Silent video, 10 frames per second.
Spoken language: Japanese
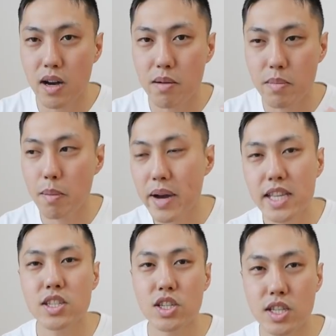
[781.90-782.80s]
は、まあ、
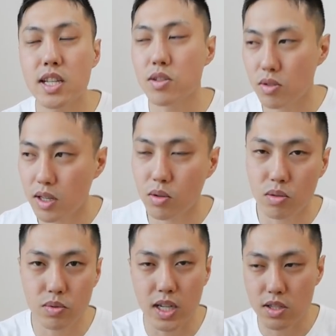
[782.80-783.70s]
毎日してたんですよねこ
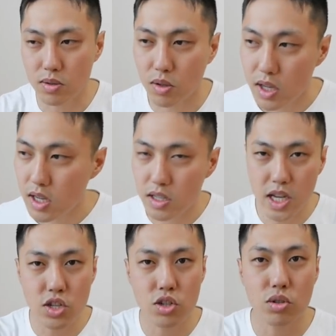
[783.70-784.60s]
う部活の
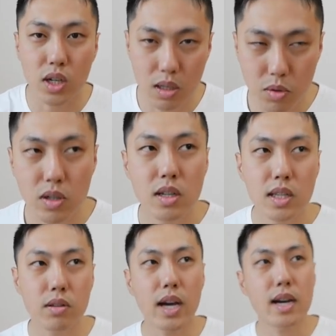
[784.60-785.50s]
練習とかでも
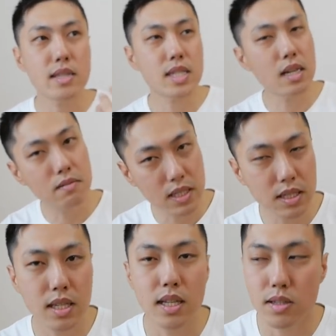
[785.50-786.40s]
なので発散はで
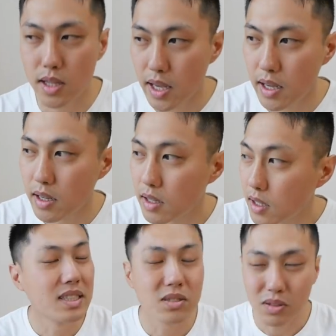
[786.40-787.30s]
きてたんで、ね、
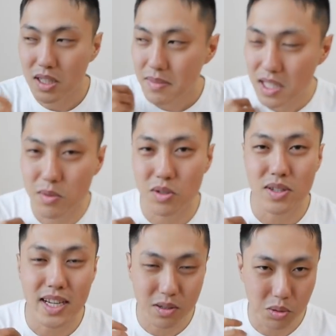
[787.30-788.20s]
そう今でもその
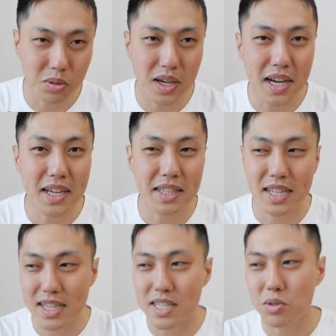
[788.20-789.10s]
嫌なことがあっ
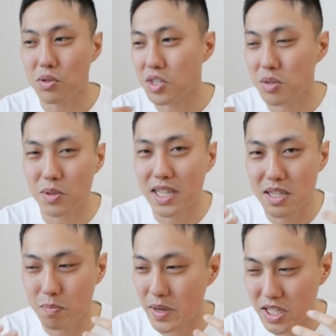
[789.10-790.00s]
たりその自分が
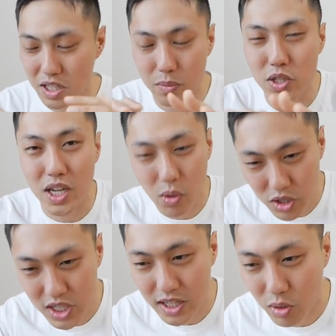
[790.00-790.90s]
失敗して気持ちが
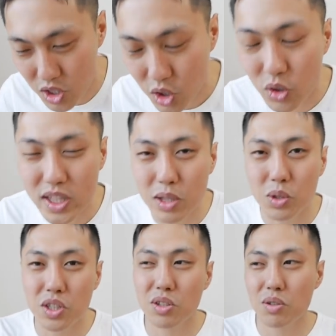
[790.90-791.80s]
落ちち落ち込んだ
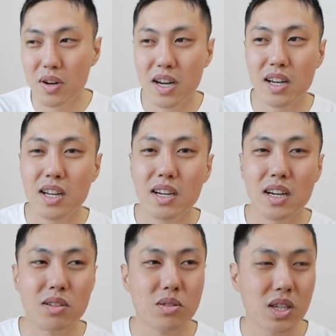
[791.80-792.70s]
時っていうのは
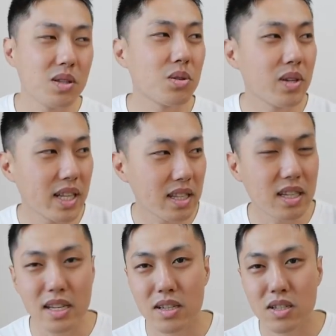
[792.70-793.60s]
あの筋トレだっ
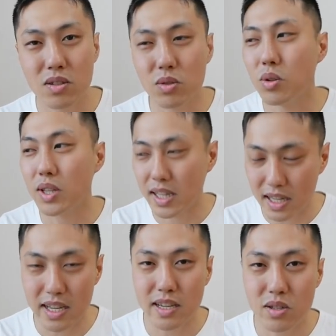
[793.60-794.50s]
たり運動だっ
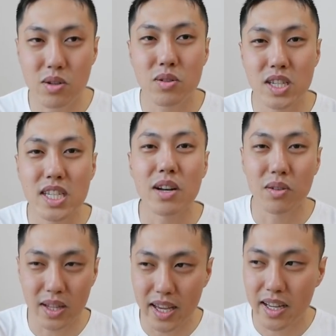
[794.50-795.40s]
たりするようにしてる
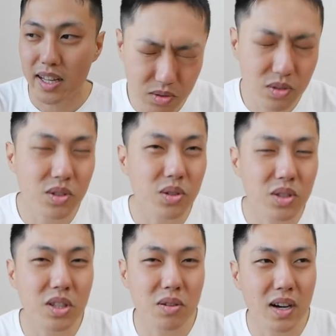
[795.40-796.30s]
ので運
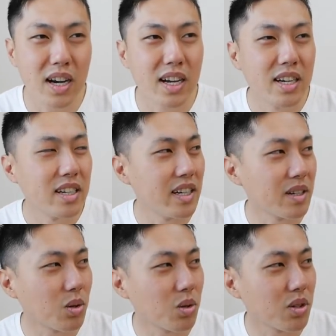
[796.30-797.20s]
動っていうのは、
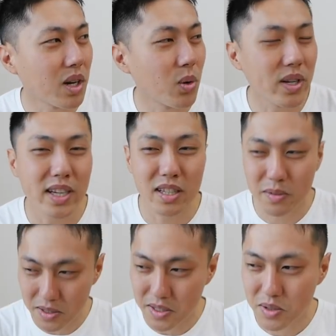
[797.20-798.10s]
えー、心が折れないた
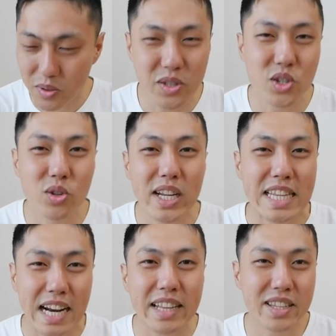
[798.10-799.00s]
めにすごい重要なん
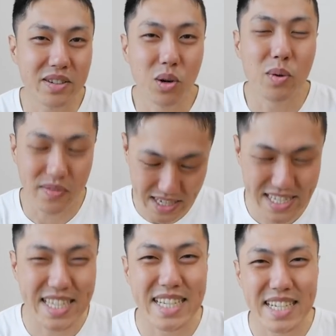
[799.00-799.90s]
だなって思います。